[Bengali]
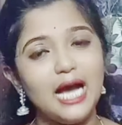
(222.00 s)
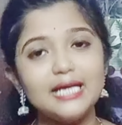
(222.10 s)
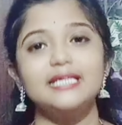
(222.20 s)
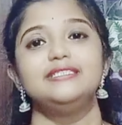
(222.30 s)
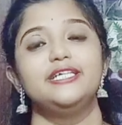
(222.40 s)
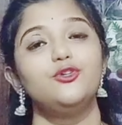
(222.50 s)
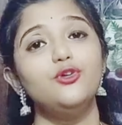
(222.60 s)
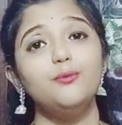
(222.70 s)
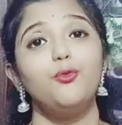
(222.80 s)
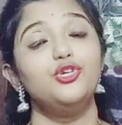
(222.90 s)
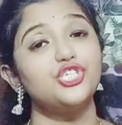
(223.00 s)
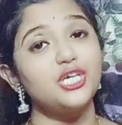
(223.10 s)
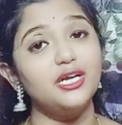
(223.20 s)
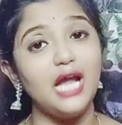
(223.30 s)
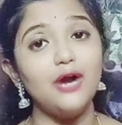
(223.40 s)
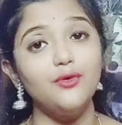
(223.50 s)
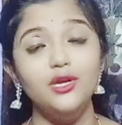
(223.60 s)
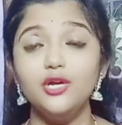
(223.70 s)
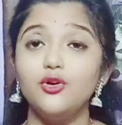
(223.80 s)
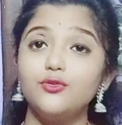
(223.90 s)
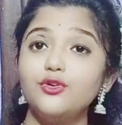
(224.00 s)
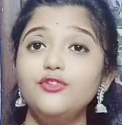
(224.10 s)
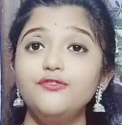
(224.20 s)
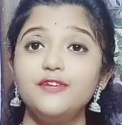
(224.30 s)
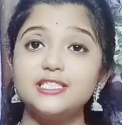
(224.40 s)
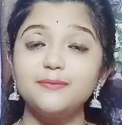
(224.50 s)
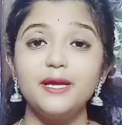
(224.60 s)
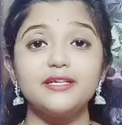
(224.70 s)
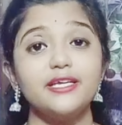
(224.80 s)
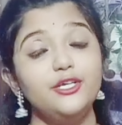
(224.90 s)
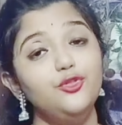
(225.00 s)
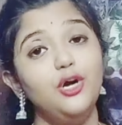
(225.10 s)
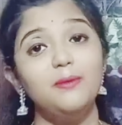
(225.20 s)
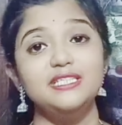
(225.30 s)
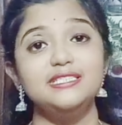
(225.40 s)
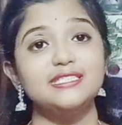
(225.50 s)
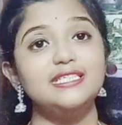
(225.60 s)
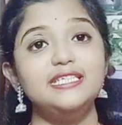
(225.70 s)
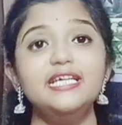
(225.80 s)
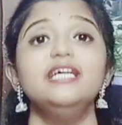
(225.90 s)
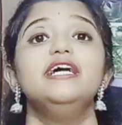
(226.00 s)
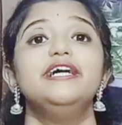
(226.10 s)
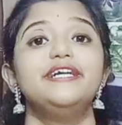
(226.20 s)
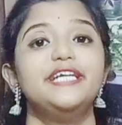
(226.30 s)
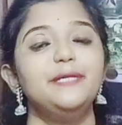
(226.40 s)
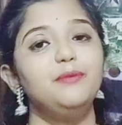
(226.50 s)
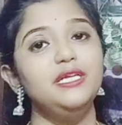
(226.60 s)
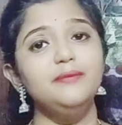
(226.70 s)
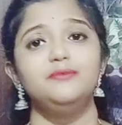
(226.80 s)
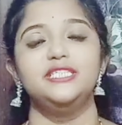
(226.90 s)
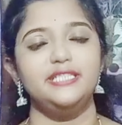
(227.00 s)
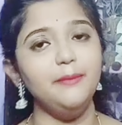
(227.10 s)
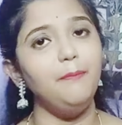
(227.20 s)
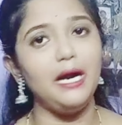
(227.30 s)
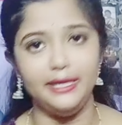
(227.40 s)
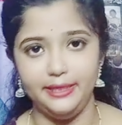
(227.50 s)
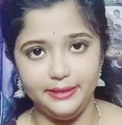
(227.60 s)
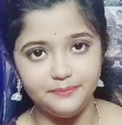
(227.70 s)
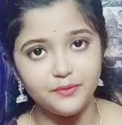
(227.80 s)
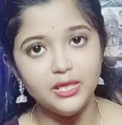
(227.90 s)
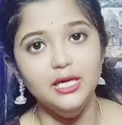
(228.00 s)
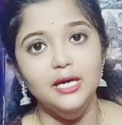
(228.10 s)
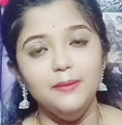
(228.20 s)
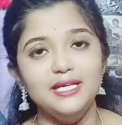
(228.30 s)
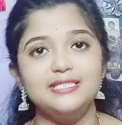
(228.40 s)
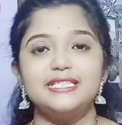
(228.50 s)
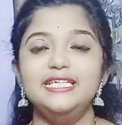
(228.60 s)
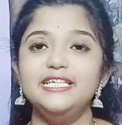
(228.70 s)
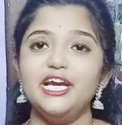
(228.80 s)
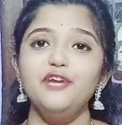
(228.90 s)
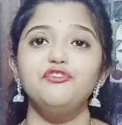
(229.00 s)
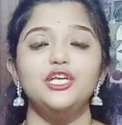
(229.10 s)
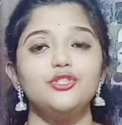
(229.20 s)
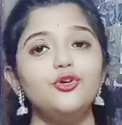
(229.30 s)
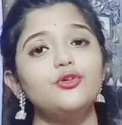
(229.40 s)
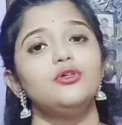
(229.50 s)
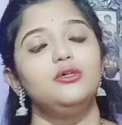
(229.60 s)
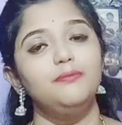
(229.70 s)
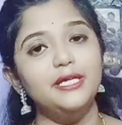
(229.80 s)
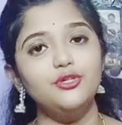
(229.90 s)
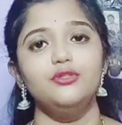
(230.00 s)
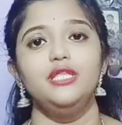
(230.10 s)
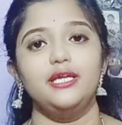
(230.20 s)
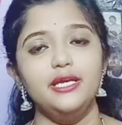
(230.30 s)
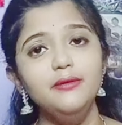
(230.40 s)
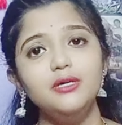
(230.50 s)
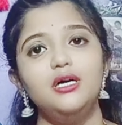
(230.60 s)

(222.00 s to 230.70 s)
থাকে যেগুলো পরিষ্কার না করলে কখনোই ফেস প্যাকটা কিন্তু আমাদের স্কিনে ডিপলি যেতে পারে না মানে স্কিনটাকে ভেতর ভেতর থেকে